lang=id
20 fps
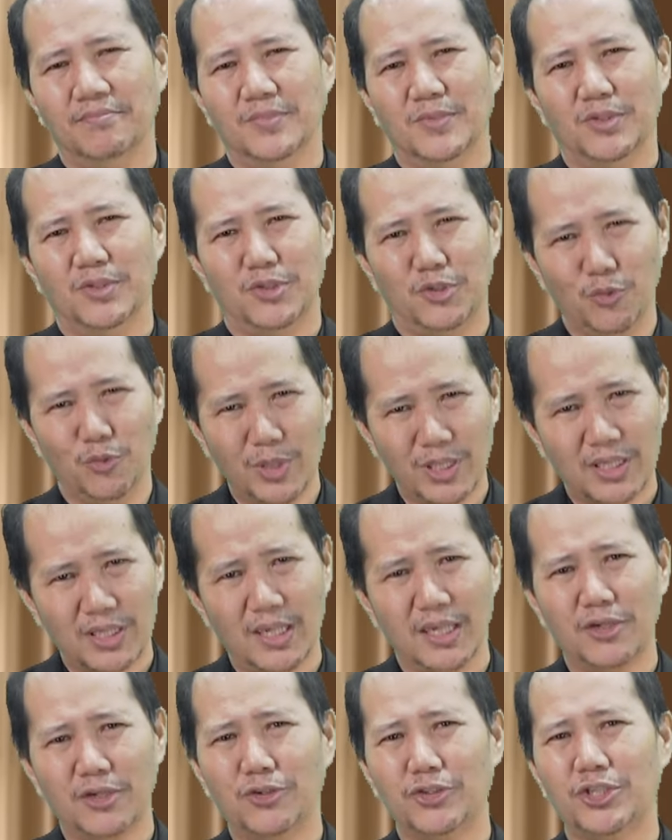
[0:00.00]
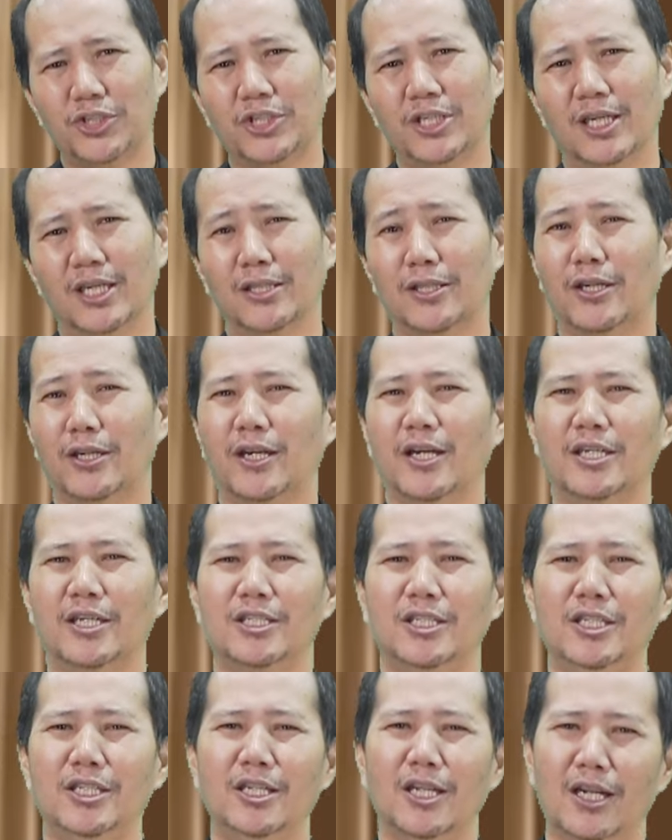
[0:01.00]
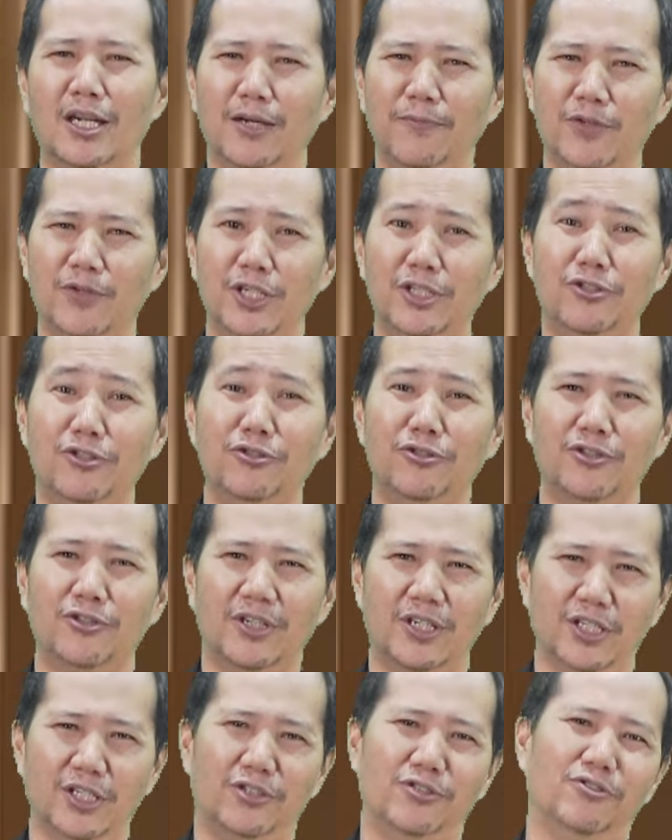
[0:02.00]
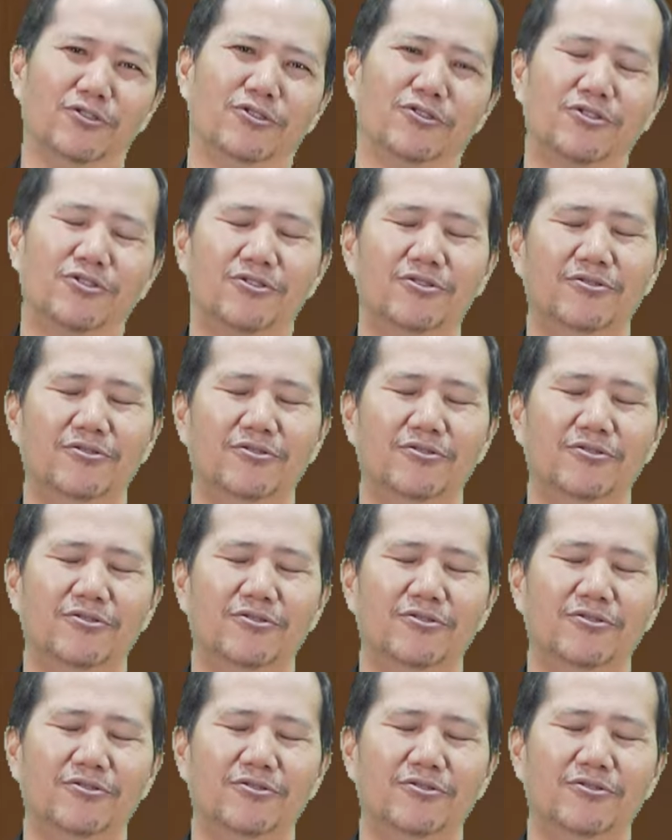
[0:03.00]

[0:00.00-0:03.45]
Sobat Kairos yang terkasih dalam Yesus Kristus.